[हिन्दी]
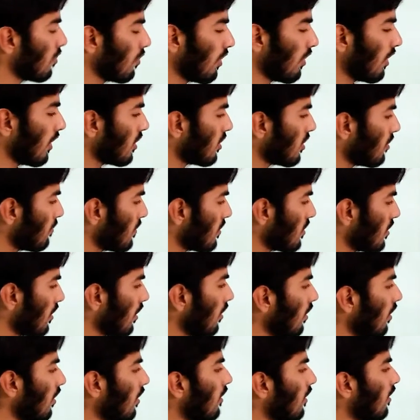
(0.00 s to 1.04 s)
सॉरी एच में
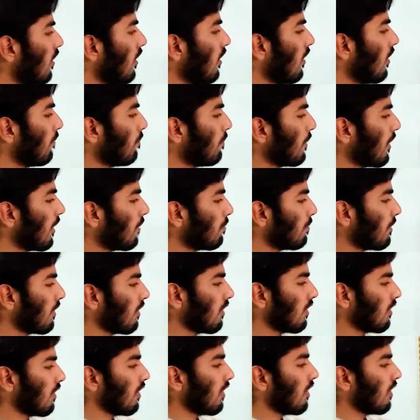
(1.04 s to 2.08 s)
से पेयर
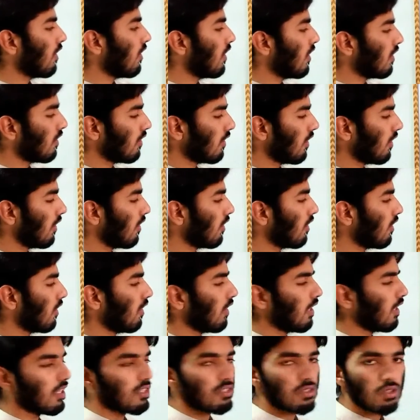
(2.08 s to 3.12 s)
पकड़ते हैं लेट किया
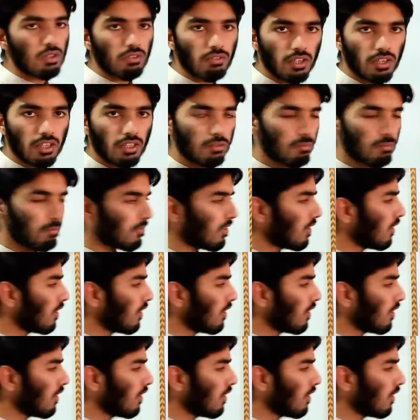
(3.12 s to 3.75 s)
कि एक्स और वाई